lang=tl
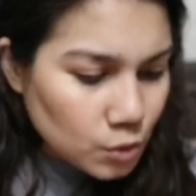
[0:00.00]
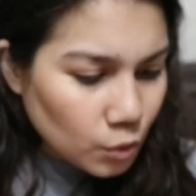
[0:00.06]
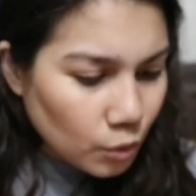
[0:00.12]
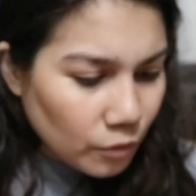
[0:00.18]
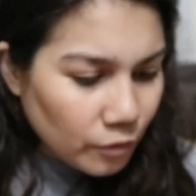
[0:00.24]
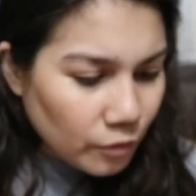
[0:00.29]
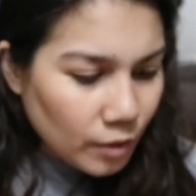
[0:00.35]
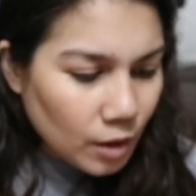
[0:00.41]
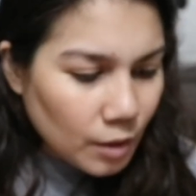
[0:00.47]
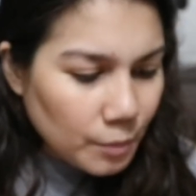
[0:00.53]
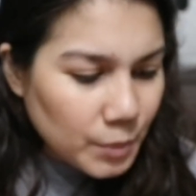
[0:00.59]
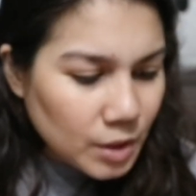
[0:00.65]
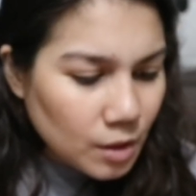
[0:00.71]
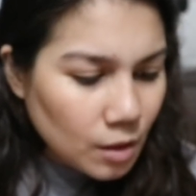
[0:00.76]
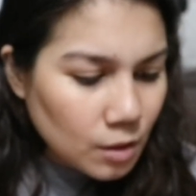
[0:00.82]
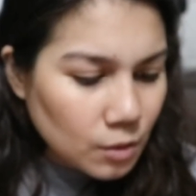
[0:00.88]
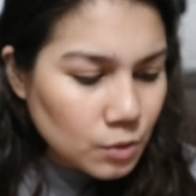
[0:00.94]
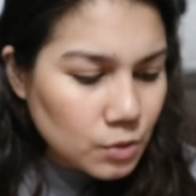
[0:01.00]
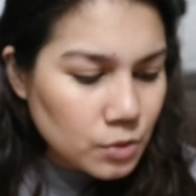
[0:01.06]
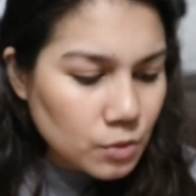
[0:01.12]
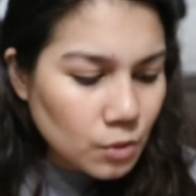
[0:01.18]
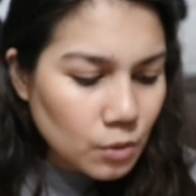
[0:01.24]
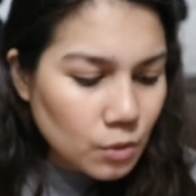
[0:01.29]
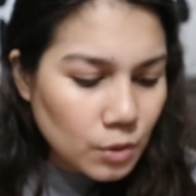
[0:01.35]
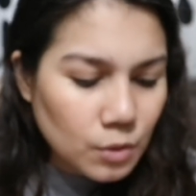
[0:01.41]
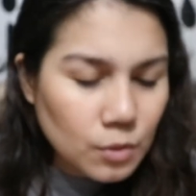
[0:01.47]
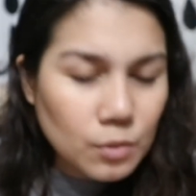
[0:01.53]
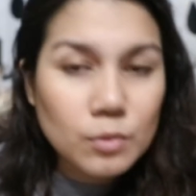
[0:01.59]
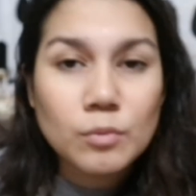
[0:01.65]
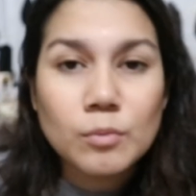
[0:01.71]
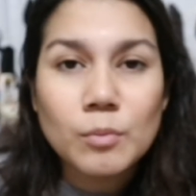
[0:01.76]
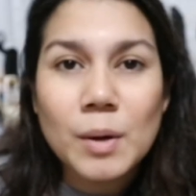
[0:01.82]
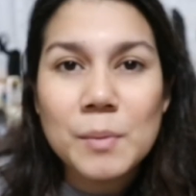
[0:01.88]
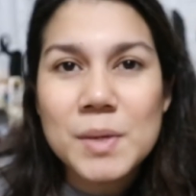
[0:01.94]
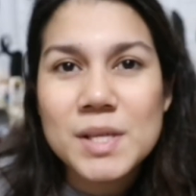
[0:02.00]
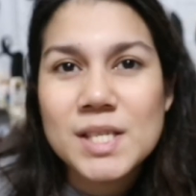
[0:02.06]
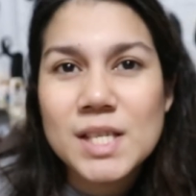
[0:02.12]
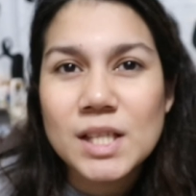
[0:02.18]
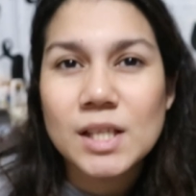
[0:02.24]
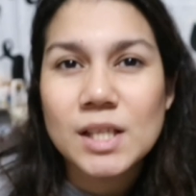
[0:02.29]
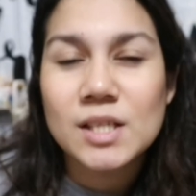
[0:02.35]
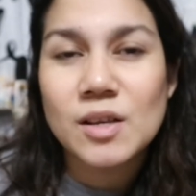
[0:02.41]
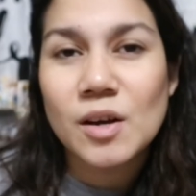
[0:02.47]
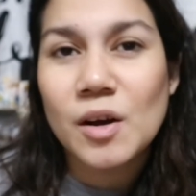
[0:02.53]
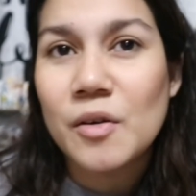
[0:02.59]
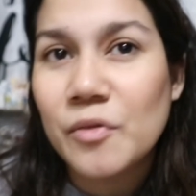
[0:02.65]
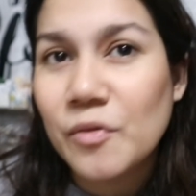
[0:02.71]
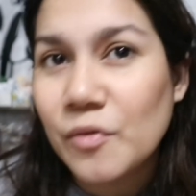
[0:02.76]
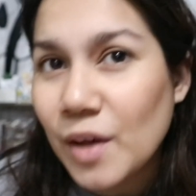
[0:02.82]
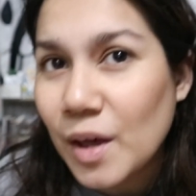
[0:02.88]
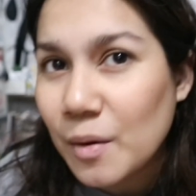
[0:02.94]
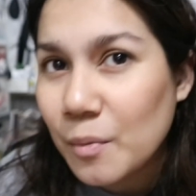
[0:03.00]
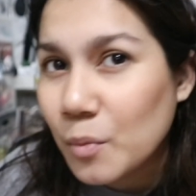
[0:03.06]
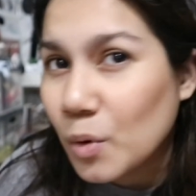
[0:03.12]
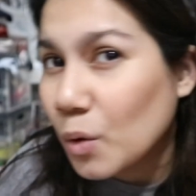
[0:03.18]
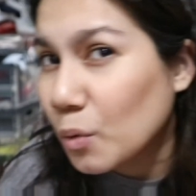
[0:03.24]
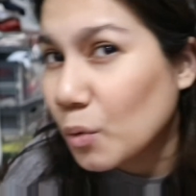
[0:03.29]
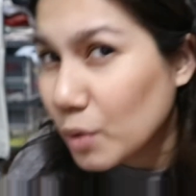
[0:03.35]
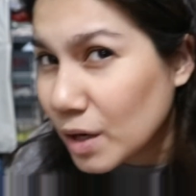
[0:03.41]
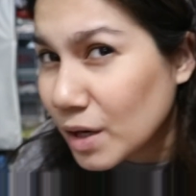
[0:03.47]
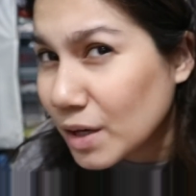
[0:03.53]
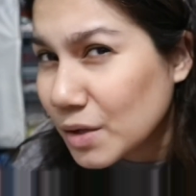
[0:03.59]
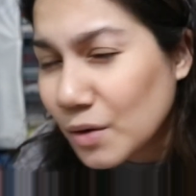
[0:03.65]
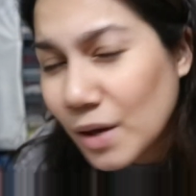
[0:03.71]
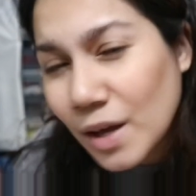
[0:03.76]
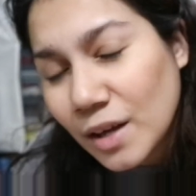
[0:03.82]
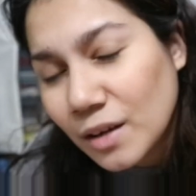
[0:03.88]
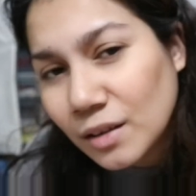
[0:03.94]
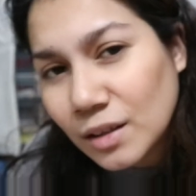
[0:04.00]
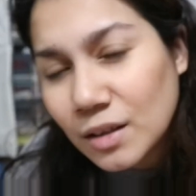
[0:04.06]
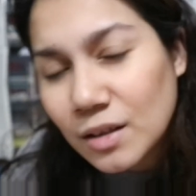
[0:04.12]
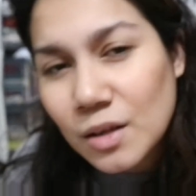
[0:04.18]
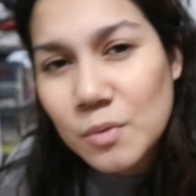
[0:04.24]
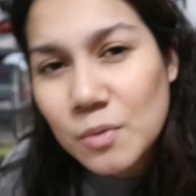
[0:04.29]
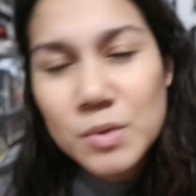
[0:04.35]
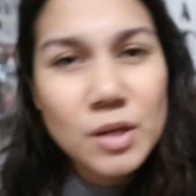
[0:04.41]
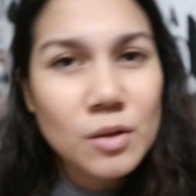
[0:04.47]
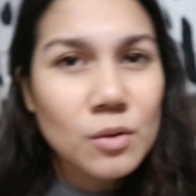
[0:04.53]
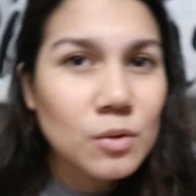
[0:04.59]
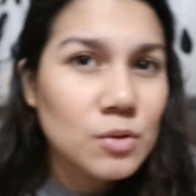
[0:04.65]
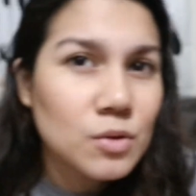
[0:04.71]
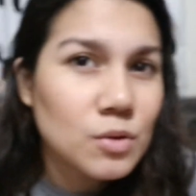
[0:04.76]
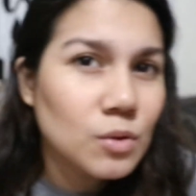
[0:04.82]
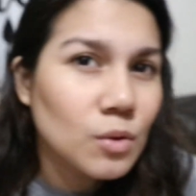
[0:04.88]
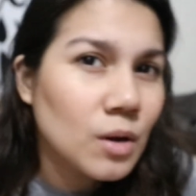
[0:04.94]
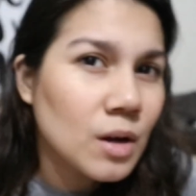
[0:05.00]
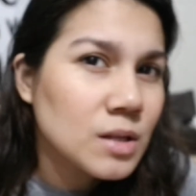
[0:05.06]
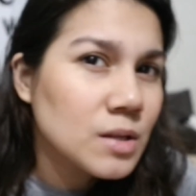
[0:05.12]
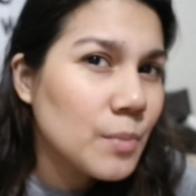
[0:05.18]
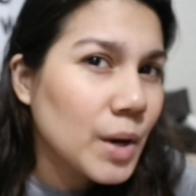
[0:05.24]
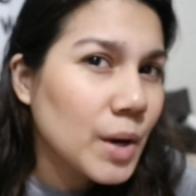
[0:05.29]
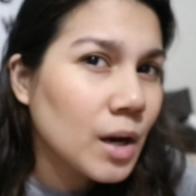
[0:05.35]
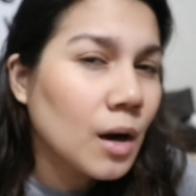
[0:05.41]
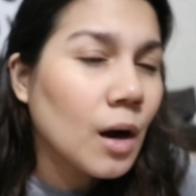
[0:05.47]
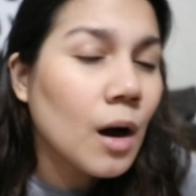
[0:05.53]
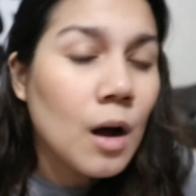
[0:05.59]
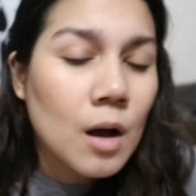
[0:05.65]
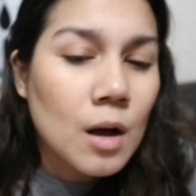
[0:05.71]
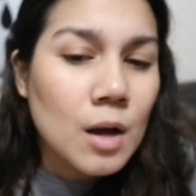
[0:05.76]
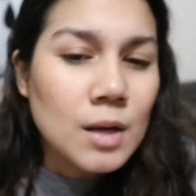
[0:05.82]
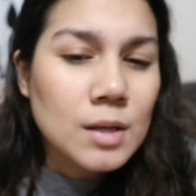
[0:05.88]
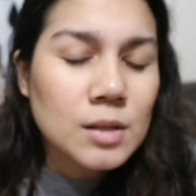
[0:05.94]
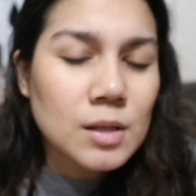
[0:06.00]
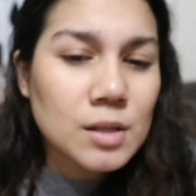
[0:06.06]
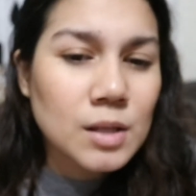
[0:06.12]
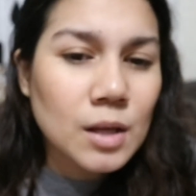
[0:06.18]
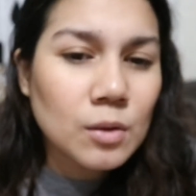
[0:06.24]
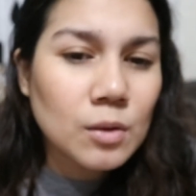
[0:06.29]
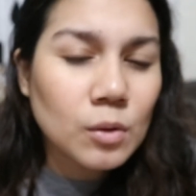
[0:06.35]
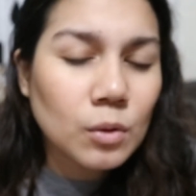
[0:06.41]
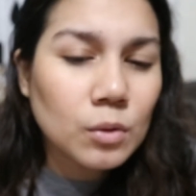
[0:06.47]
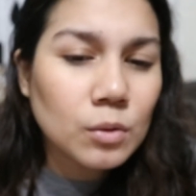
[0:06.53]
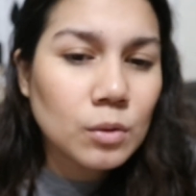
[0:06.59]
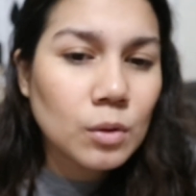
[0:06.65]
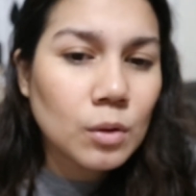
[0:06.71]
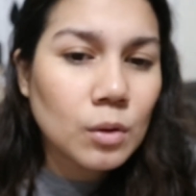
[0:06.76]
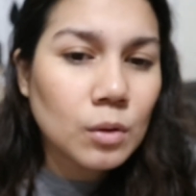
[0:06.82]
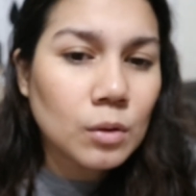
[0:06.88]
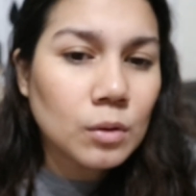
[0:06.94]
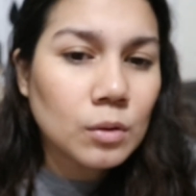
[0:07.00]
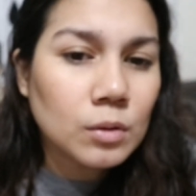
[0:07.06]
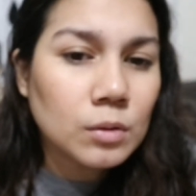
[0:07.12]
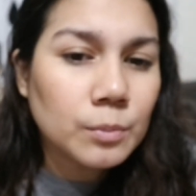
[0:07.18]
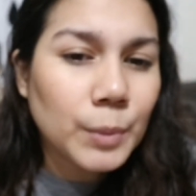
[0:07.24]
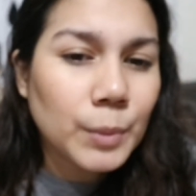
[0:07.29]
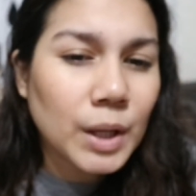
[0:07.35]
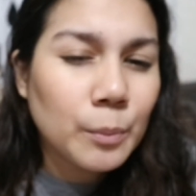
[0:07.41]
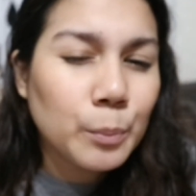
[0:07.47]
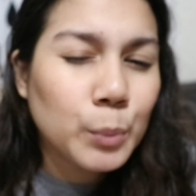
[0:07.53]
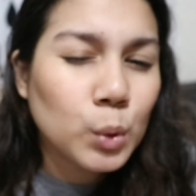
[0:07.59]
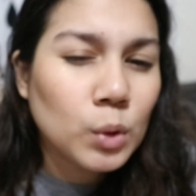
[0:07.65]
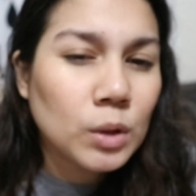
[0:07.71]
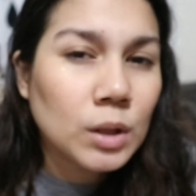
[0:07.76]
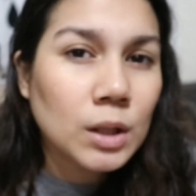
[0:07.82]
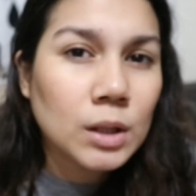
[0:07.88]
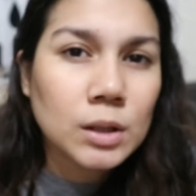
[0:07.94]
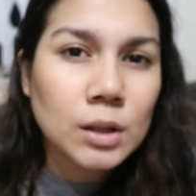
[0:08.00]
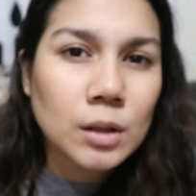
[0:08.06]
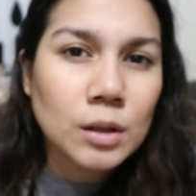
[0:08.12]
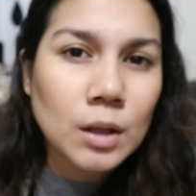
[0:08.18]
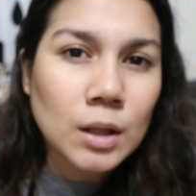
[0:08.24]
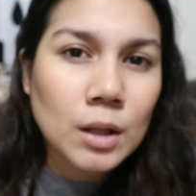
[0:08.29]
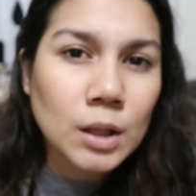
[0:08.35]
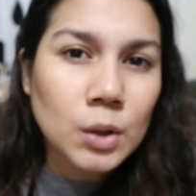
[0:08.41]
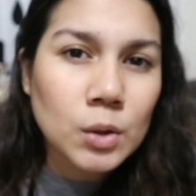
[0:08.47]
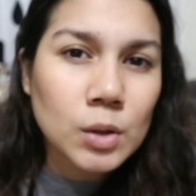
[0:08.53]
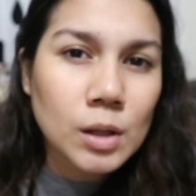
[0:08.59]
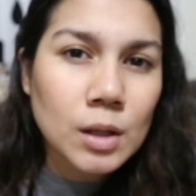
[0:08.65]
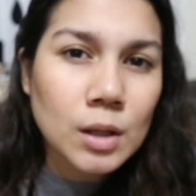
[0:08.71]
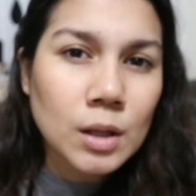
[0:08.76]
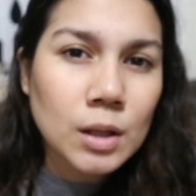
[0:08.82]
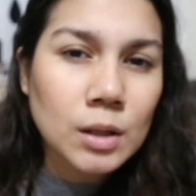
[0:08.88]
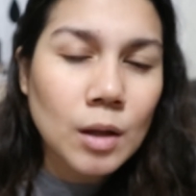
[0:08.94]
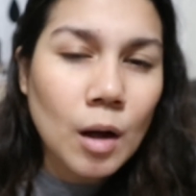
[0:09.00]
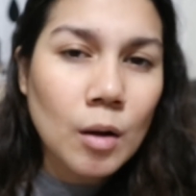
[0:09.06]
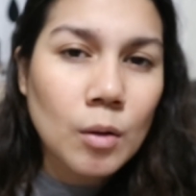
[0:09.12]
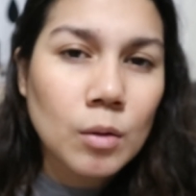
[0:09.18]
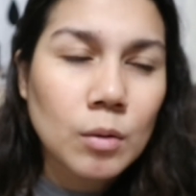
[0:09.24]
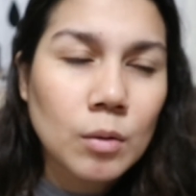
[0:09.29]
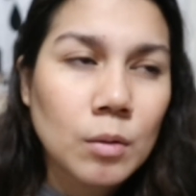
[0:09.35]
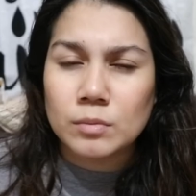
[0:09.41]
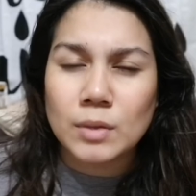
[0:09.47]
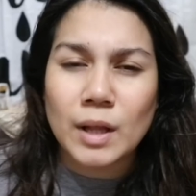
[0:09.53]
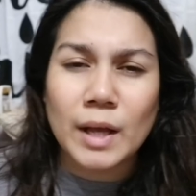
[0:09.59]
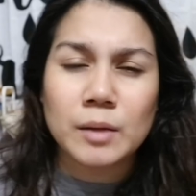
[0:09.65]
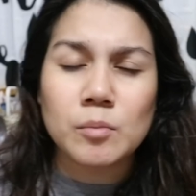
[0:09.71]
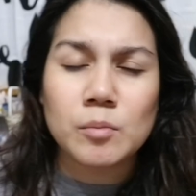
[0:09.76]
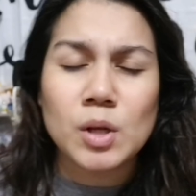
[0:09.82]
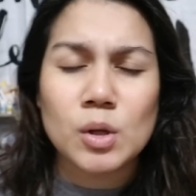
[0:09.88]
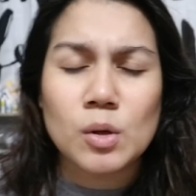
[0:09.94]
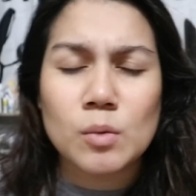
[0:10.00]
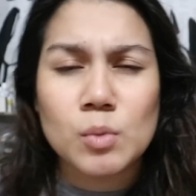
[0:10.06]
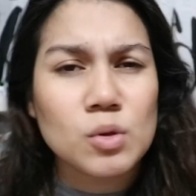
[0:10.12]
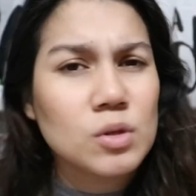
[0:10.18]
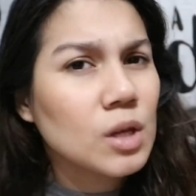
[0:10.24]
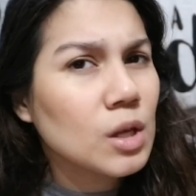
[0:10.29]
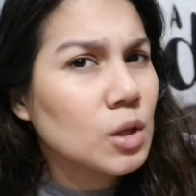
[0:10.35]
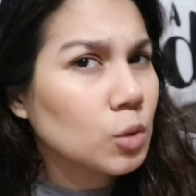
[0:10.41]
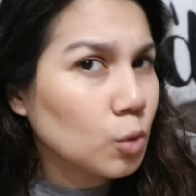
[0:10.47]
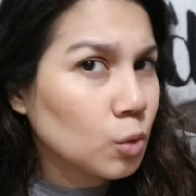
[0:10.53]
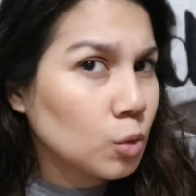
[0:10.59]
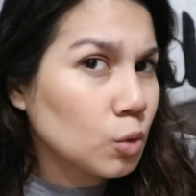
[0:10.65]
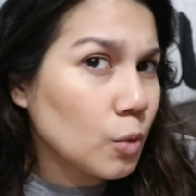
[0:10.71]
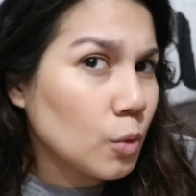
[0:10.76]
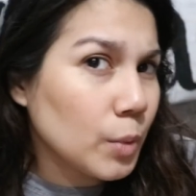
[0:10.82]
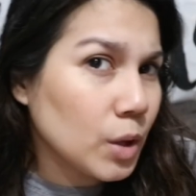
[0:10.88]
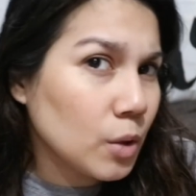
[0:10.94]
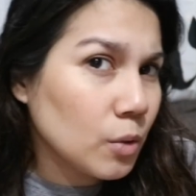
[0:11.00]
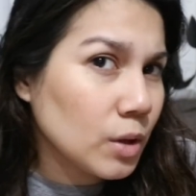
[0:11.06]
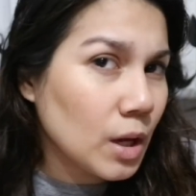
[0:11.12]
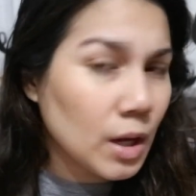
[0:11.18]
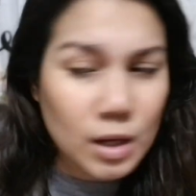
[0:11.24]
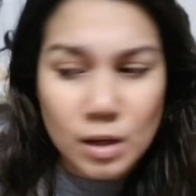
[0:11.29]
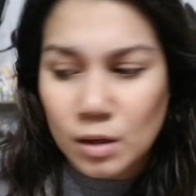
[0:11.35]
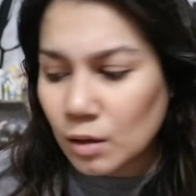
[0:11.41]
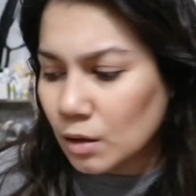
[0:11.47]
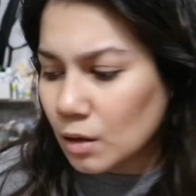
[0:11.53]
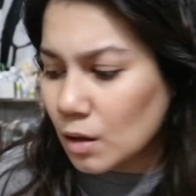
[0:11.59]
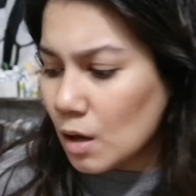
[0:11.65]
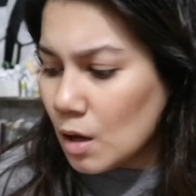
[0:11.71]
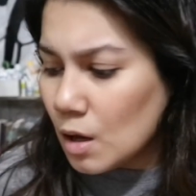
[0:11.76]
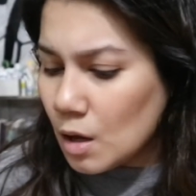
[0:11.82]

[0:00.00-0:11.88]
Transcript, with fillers: So far, pinakagusto ko yung Mamacita sa cafe. Weird yung Hey Girl, hindi ko masyado gusto kasi parang sa skin tone ko, parang puro glitter na lang yung nakikita ko. Light medium yung skin tone ko, pero yung Hey Girl,